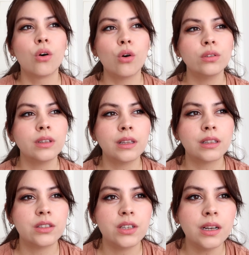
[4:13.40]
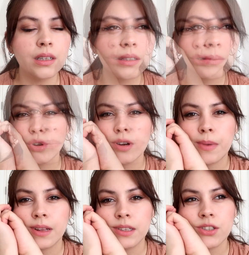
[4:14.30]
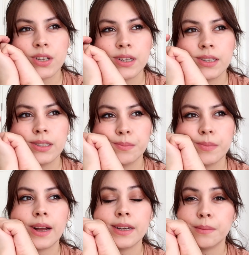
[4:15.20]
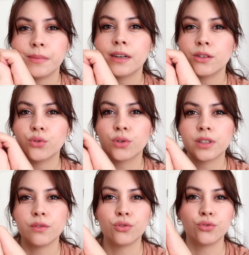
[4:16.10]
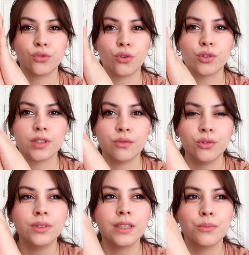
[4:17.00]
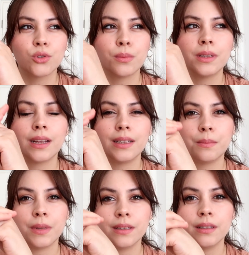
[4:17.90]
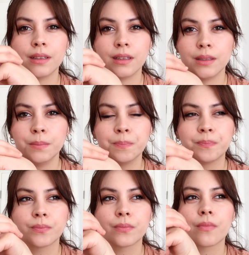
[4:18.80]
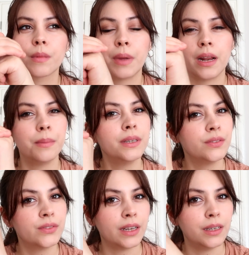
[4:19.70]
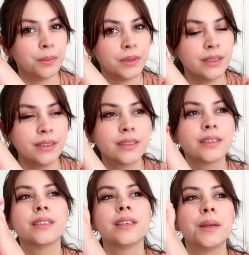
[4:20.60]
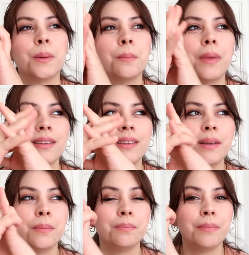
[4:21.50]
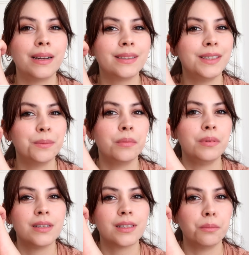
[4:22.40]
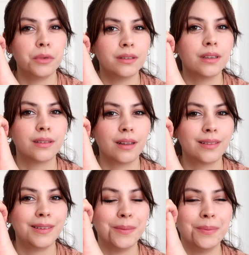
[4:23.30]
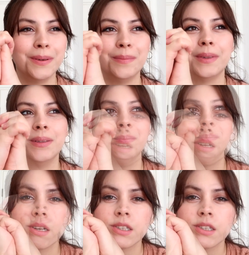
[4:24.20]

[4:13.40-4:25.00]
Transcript: Ondan alacak. Sonra ben de şey dedim. Annemler de çok seviyor çünkü o tavuğu. Dedim o zaman annemleri de alalım. Beraber iftar yaparız. Ben de belki yapabilirsem yanına tatlı yaparım dedim.